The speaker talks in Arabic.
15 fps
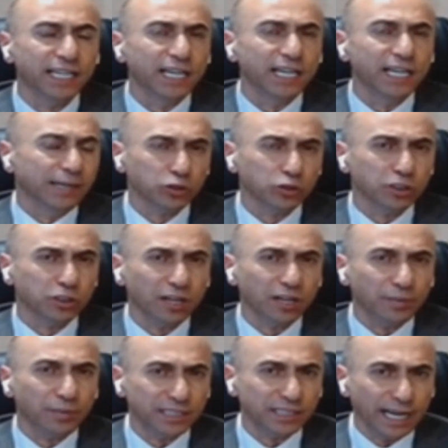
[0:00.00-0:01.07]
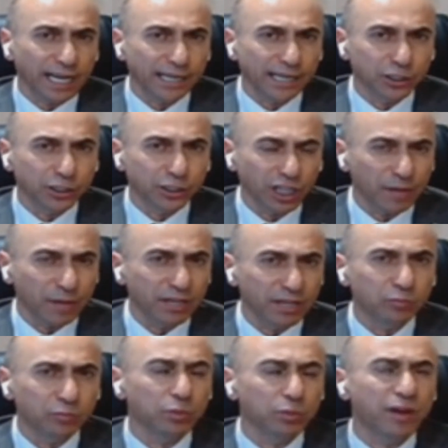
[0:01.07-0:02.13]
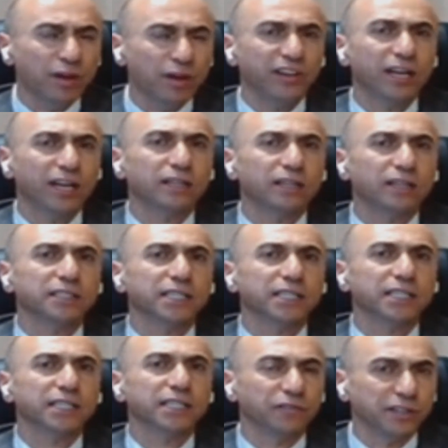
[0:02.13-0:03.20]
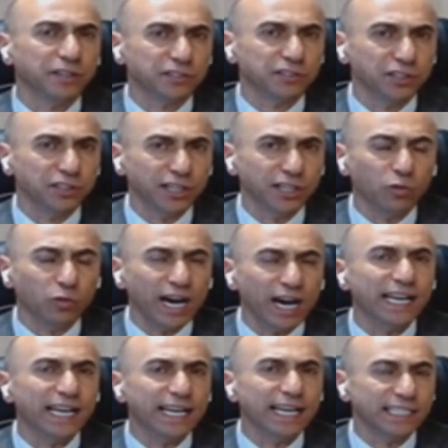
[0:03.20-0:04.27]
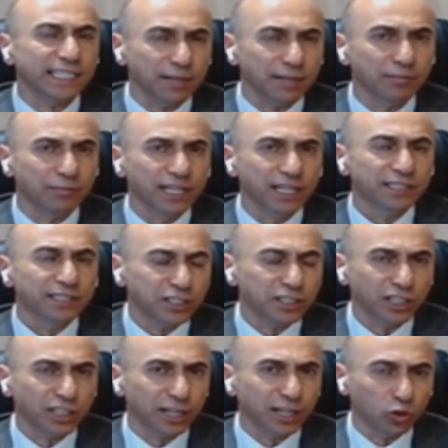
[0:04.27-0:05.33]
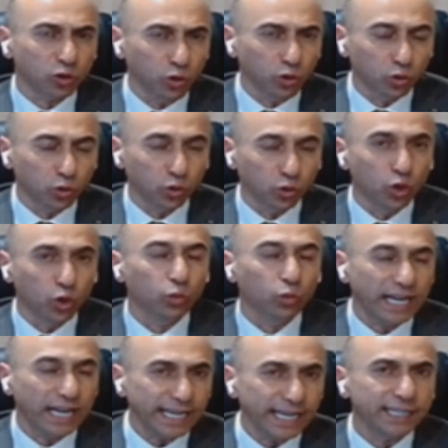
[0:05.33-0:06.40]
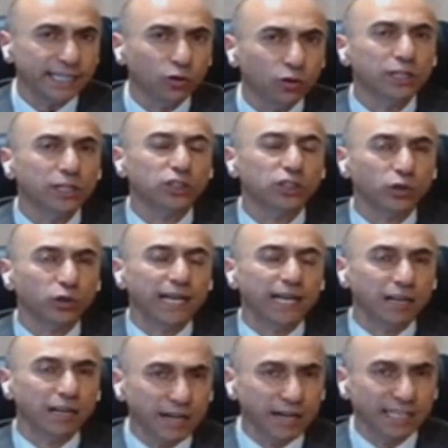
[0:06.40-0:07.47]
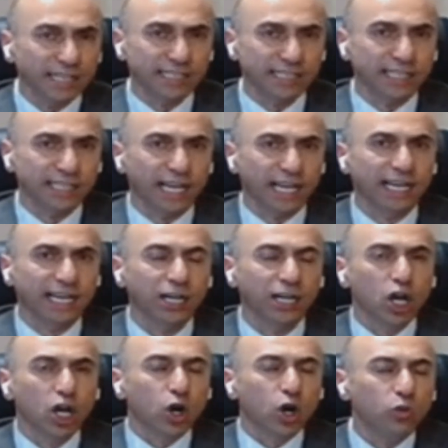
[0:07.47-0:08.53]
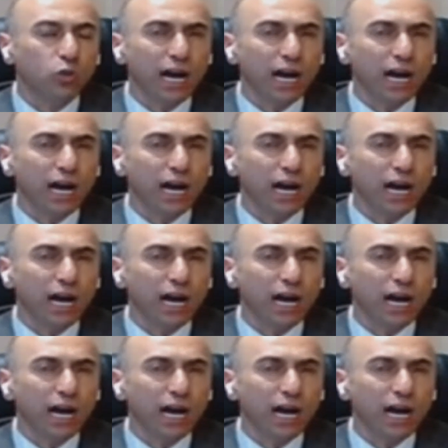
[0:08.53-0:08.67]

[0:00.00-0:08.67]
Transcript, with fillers: عمليا لمتطلبات الحل الشامل بما فيها القضية الفلسطينية وأن لا يتم تجزئة الحلول ولكن هنا السؤال المركزي الآن